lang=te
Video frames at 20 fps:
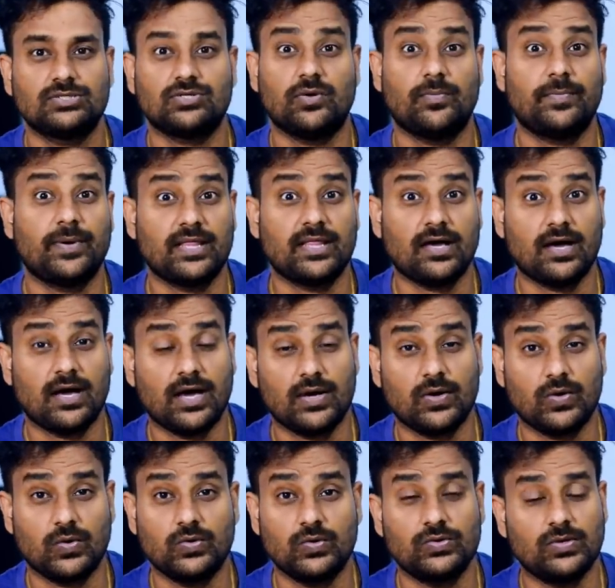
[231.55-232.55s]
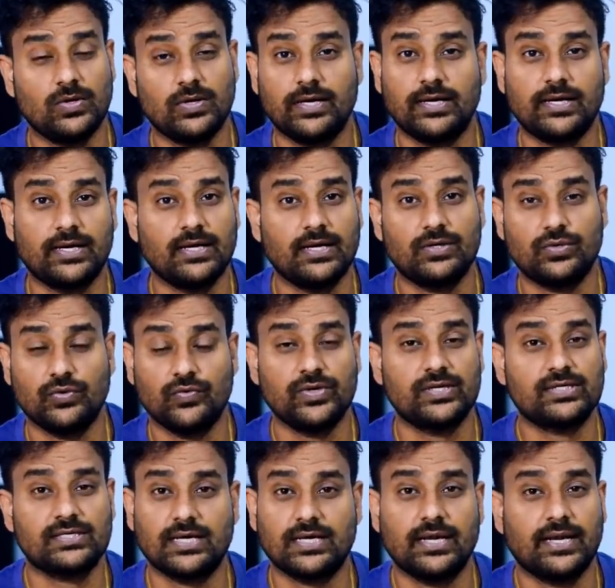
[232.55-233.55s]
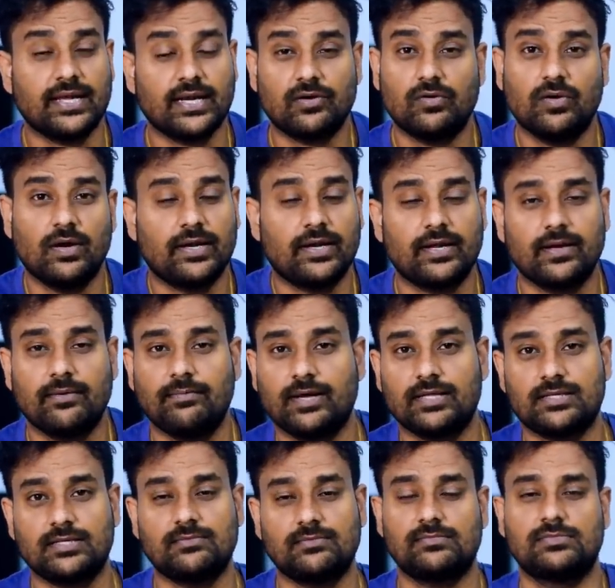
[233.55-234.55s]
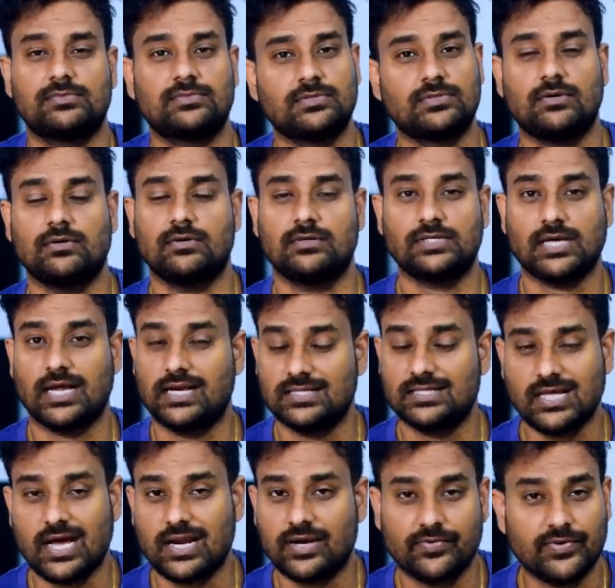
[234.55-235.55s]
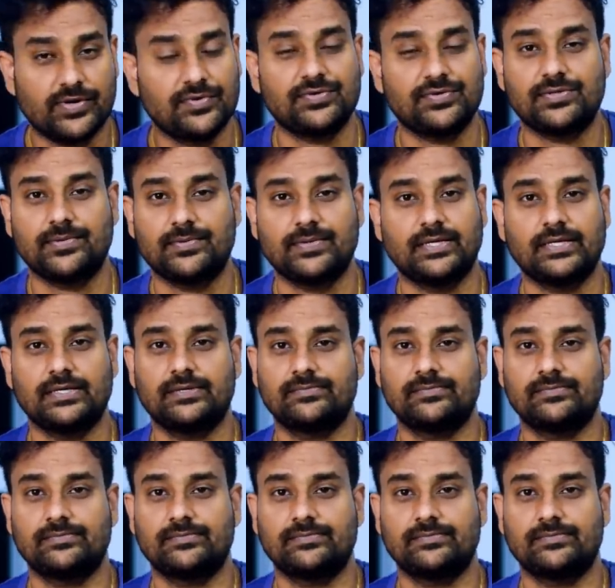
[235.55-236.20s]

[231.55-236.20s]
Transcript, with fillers: సో పదహారు రోజులు అంటే టూ వీక్స్ కంటే ఎక్కువ అంటే మాత్రం సో చాలా దారుణమైన విషయం